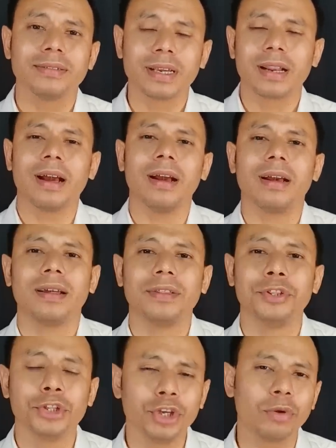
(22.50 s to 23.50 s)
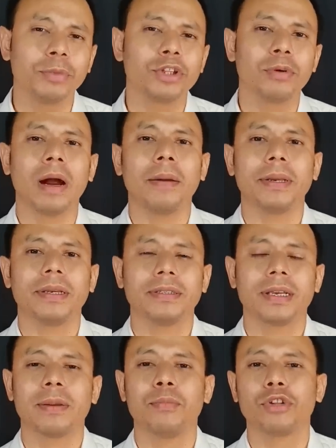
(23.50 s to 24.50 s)
যারা নিয়মিতভাবে
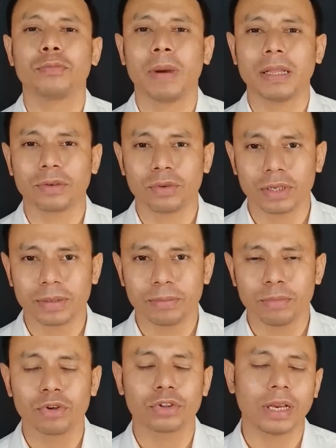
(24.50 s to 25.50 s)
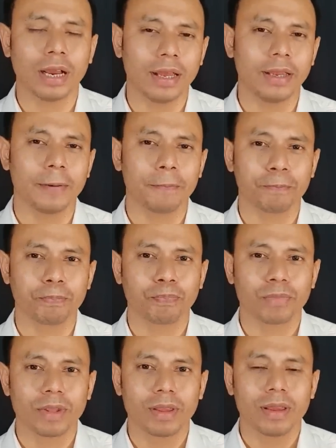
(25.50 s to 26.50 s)
যারা মদ পান করে মদ খায়
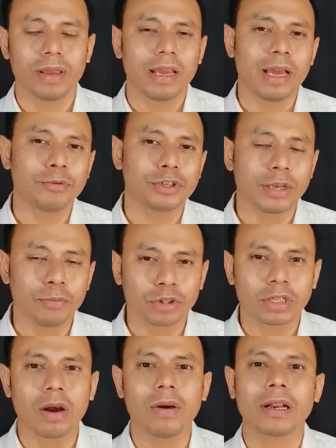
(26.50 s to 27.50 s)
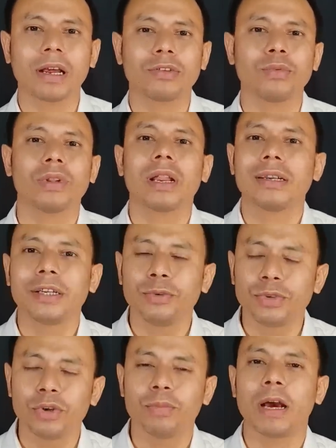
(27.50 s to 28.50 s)
এবং সেই মদ খাওয়ার কারণে ওনারা
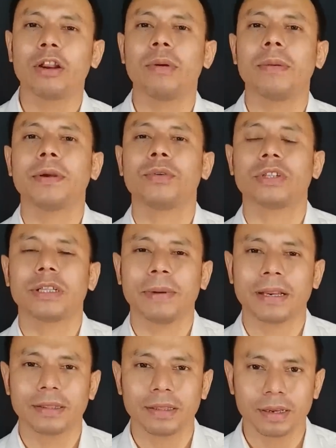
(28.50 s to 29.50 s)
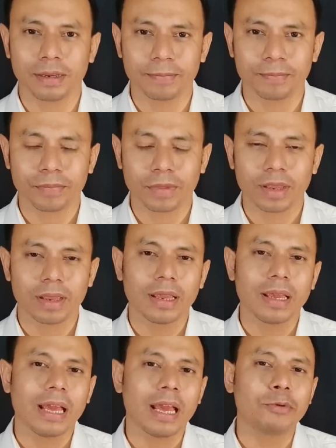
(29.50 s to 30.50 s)
ডিউটিও ভালোভাবে করতে পারেন না
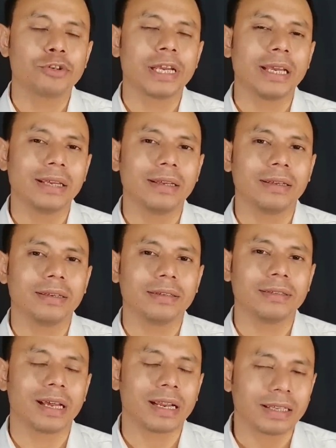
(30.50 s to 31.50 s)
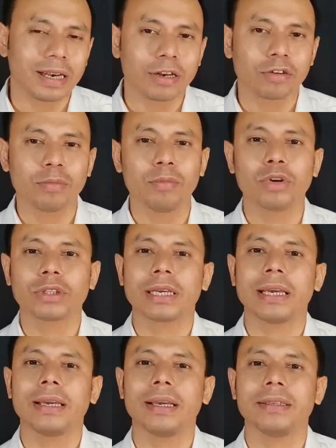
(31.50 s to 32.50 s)
এবং সেই যারা যারা এরকম মদ
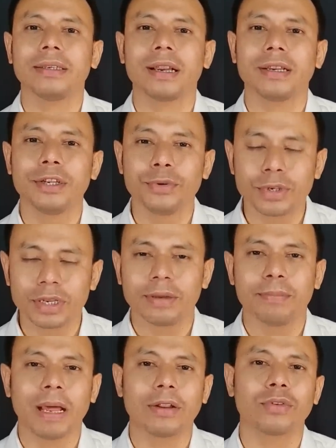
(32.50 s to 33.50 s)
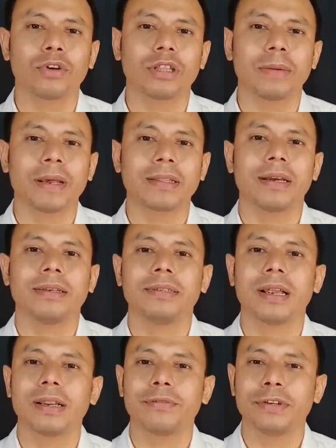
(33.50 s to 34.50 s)
খেয়ে যারা ডিউটি পালন করতে পারে না
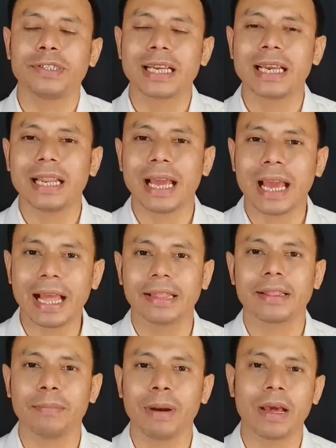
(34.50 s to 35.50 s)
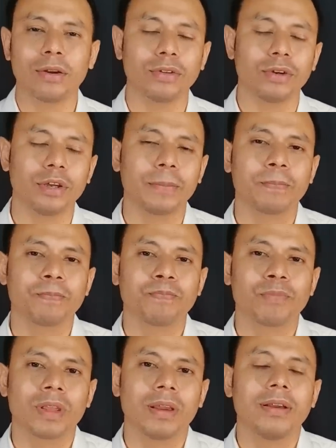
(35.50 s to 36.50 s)
যারা ফিজিক্যাল হেলথ ভালো নয়
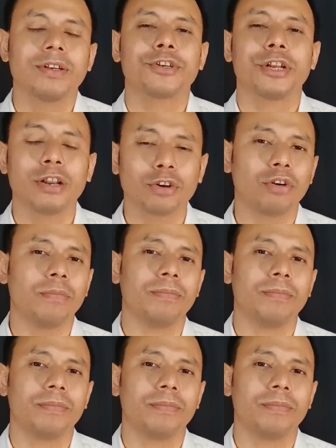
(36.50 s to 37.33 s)
সেরকম